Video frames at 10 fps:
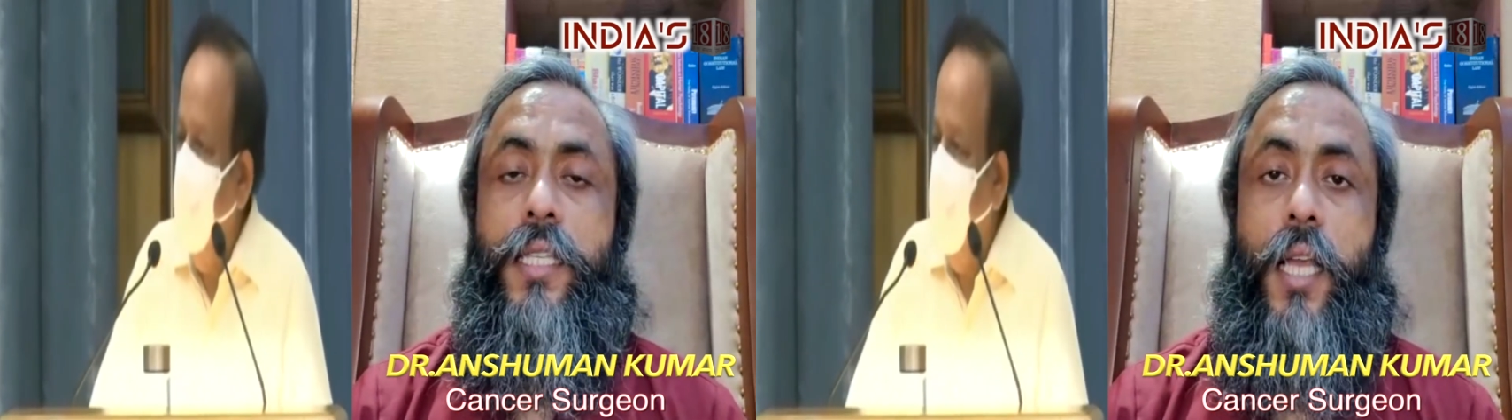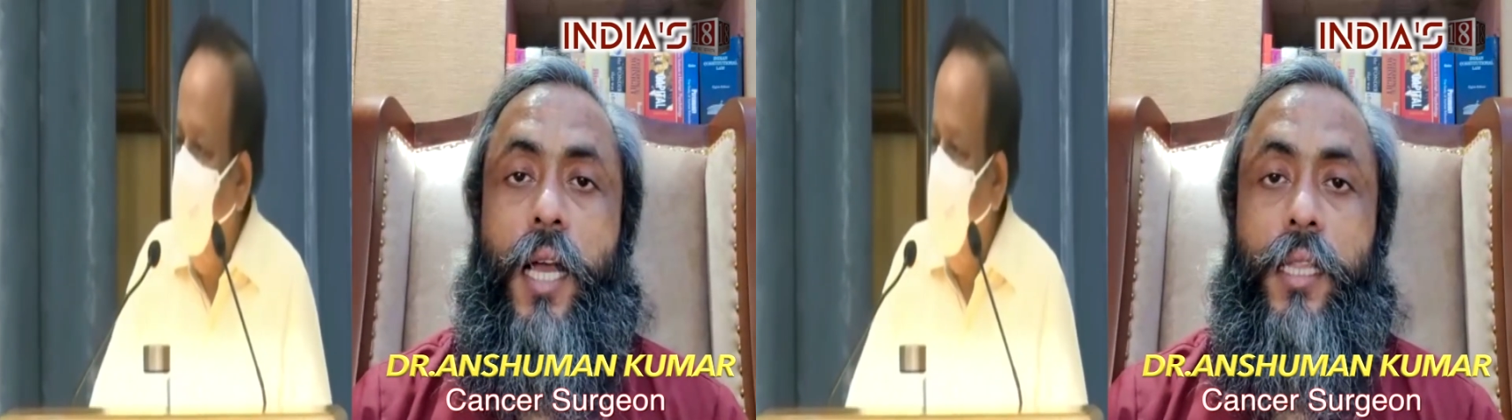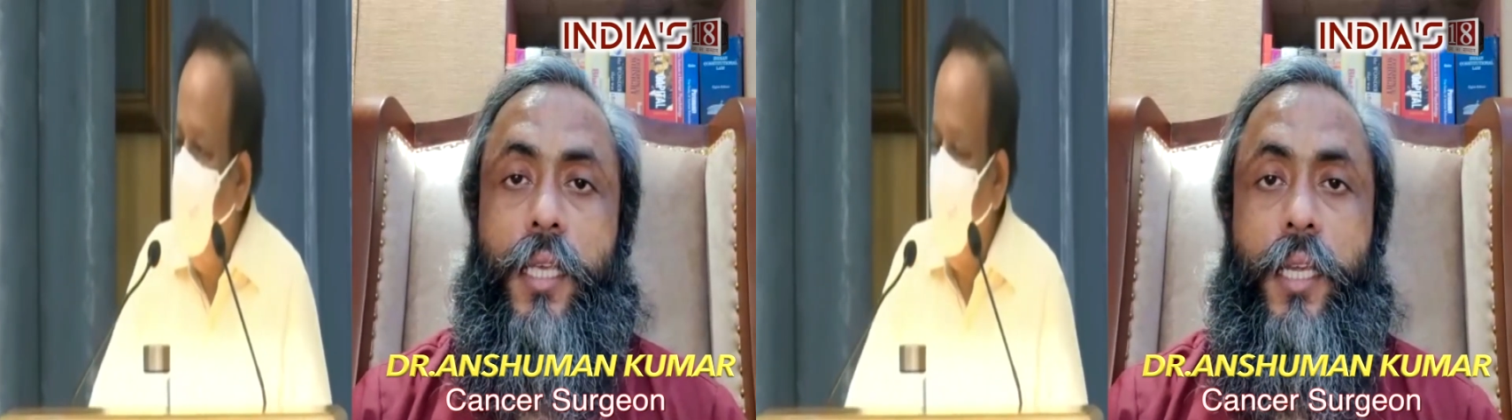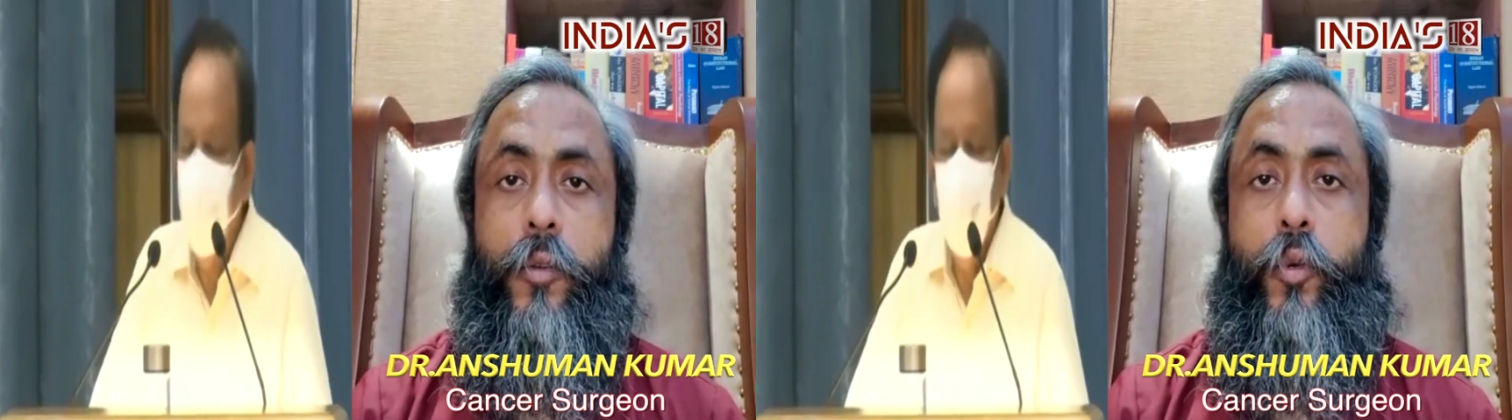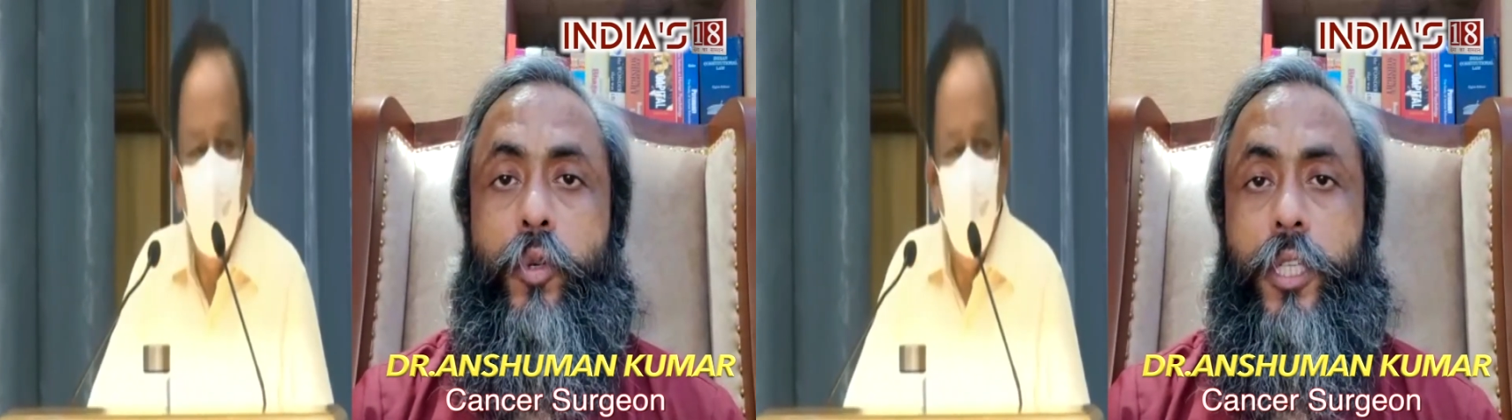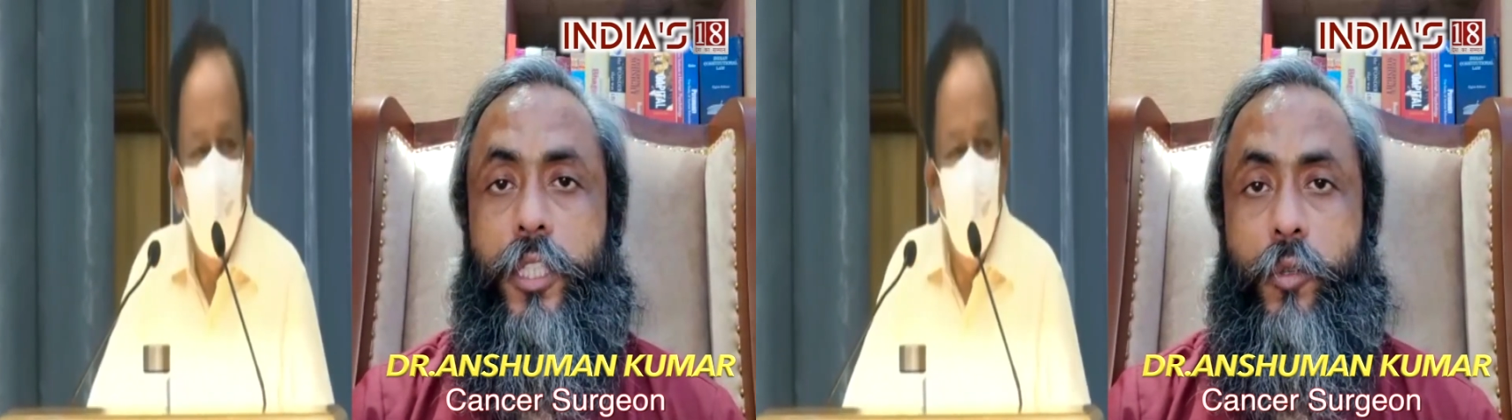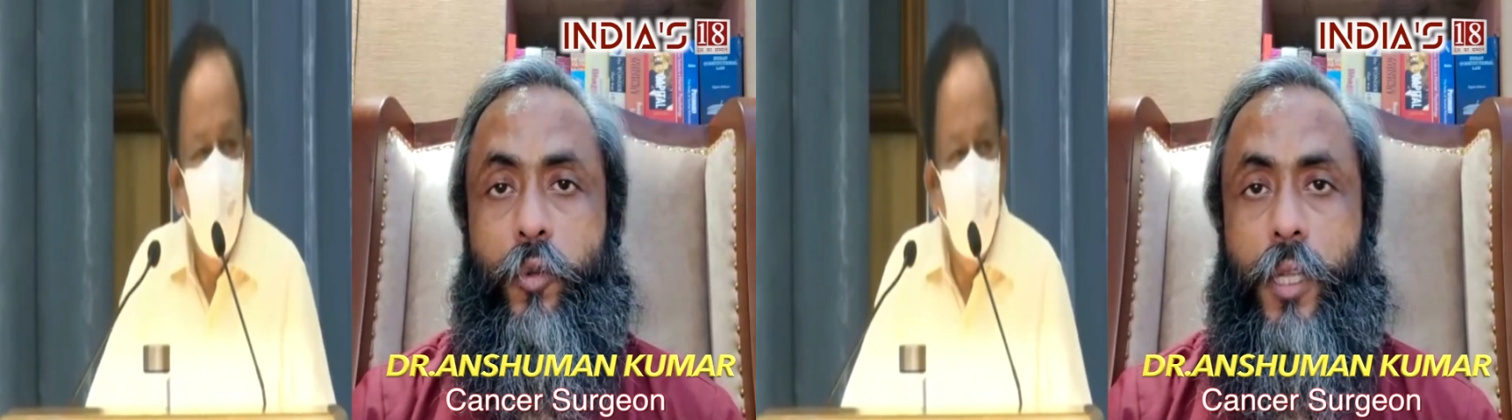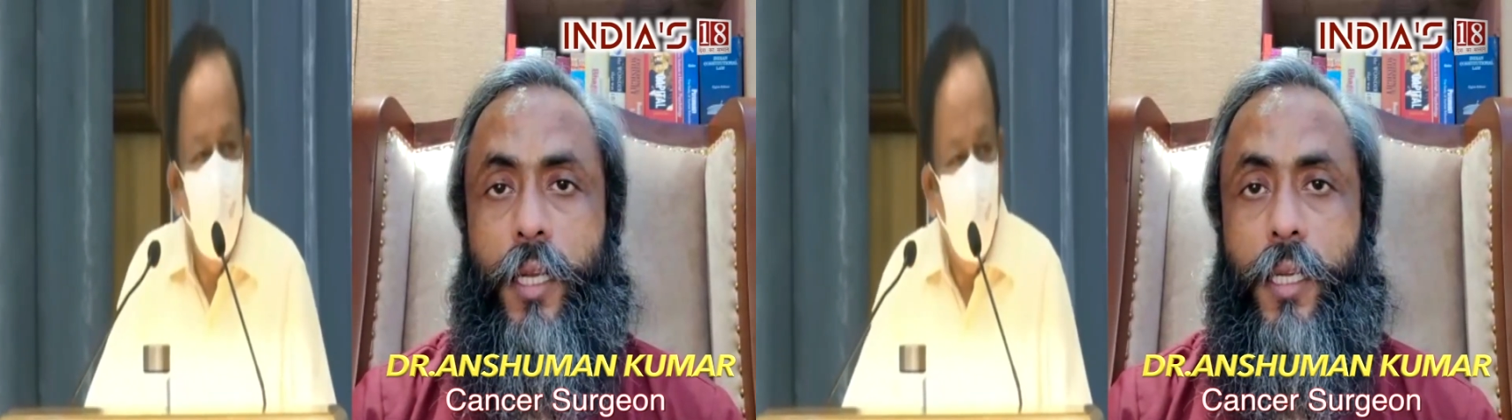साथ ही टू डी
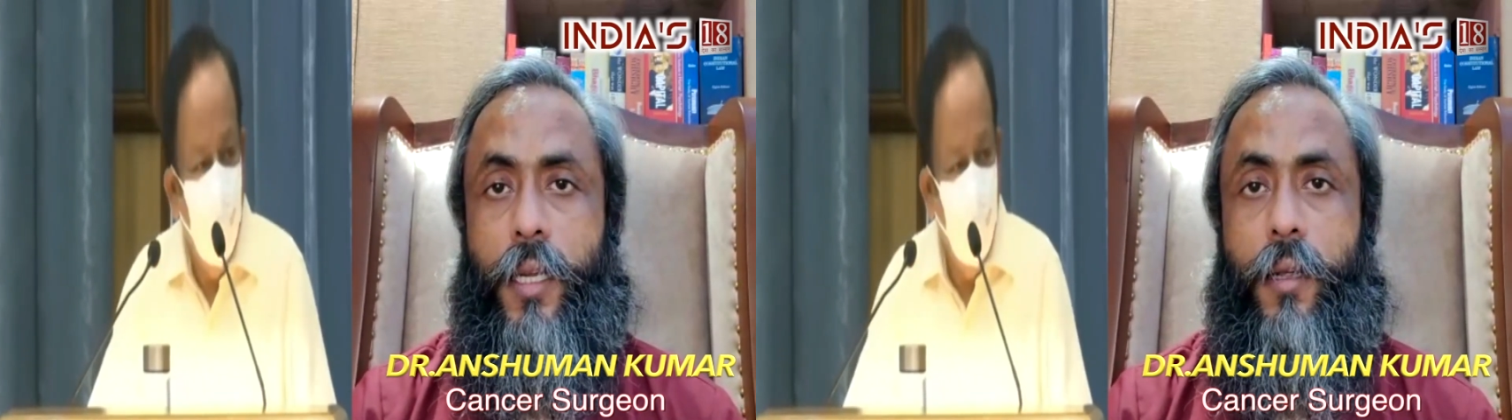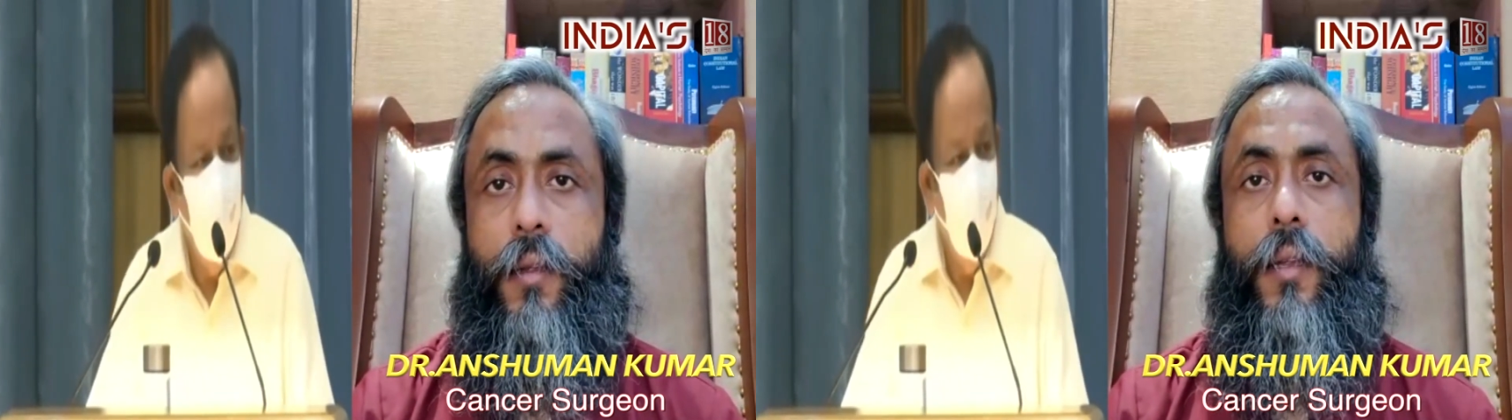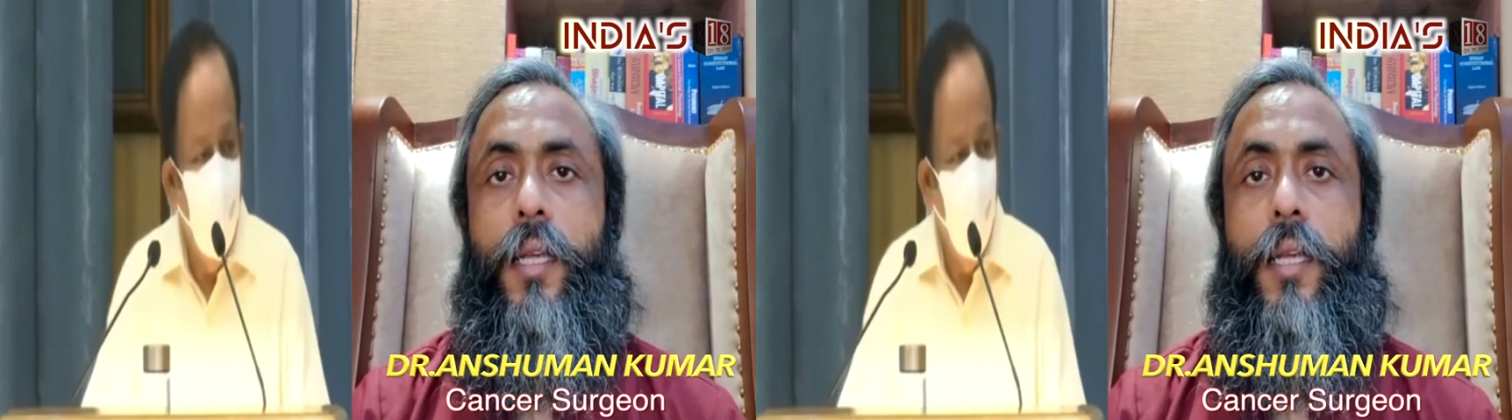को देनी है